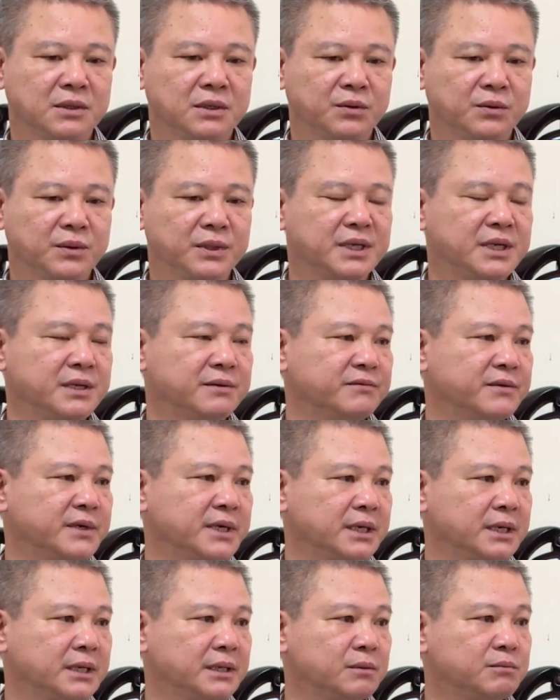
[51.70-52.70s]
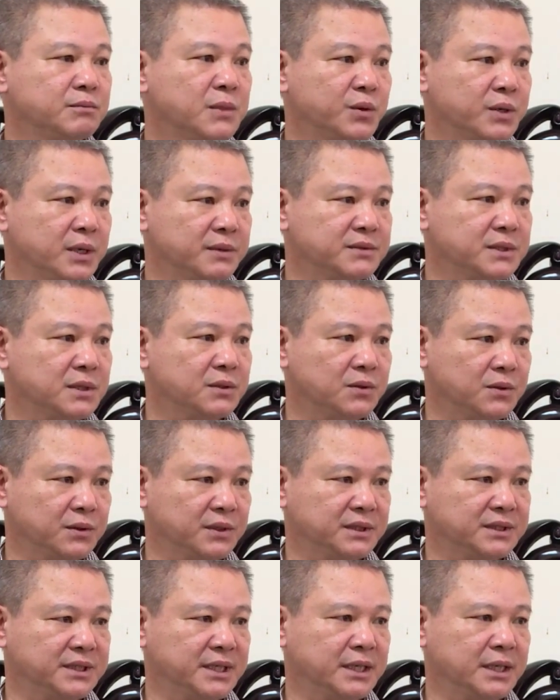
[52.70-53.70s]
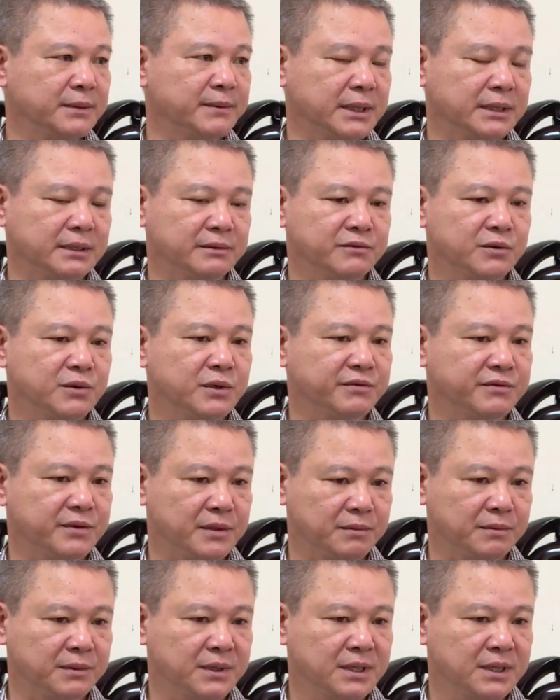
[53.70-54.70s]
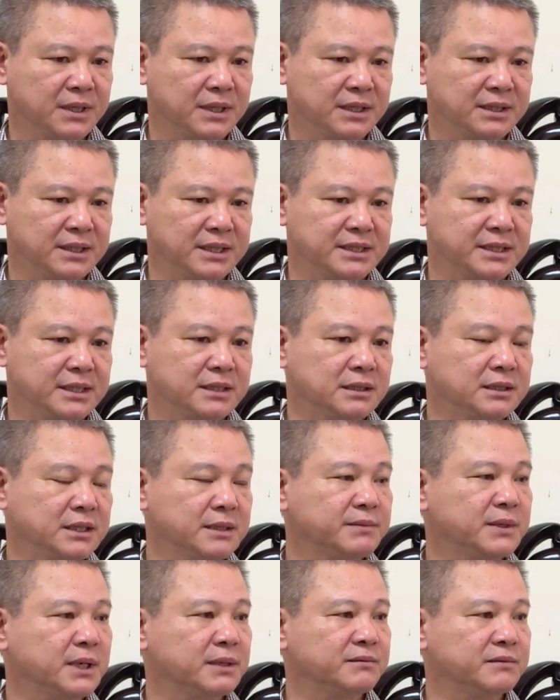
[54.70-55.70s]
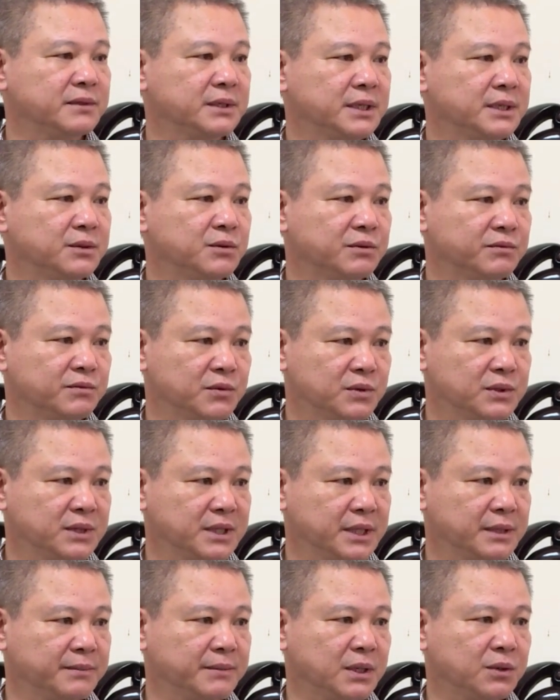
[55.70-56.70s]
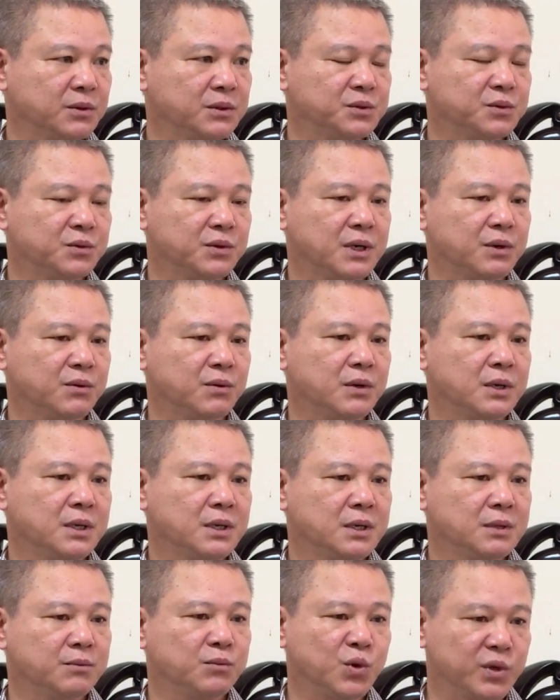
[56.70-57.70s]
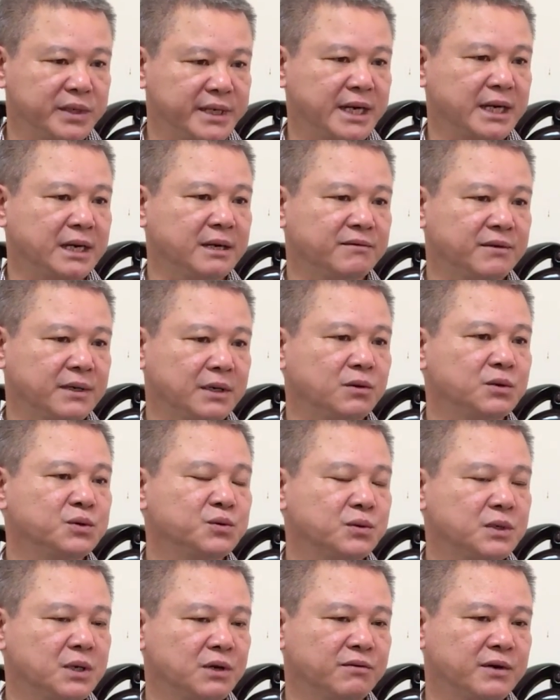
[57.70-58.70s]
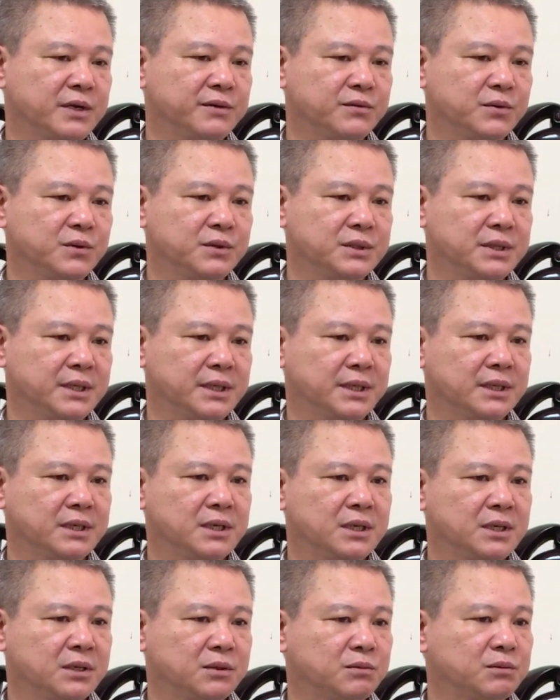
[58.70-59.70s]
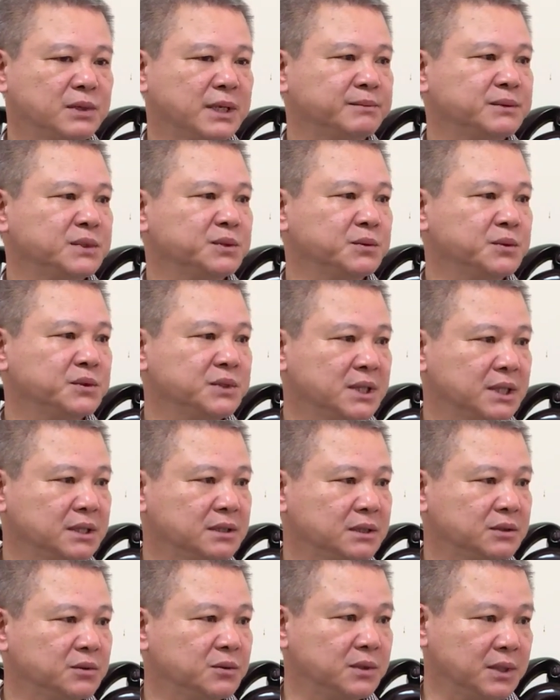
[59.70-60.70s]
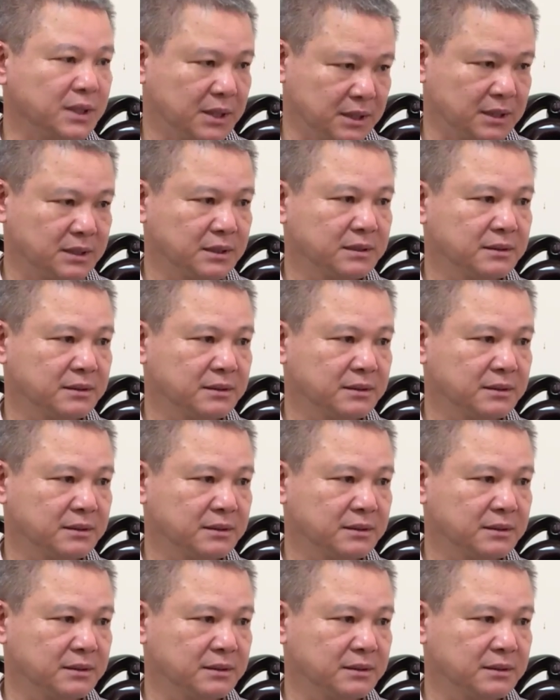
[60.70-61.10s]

quyết định về cái đóng bảo hiểm xã hội trên địa bàn thành phố Hải Phòng thì sẽ được tiếp cận với lại nguồn vốn khi mà có nhu cầu mua nhà và có nhu cầu vay vốn thì cũng làm trong đối tượng được thụ hưởng.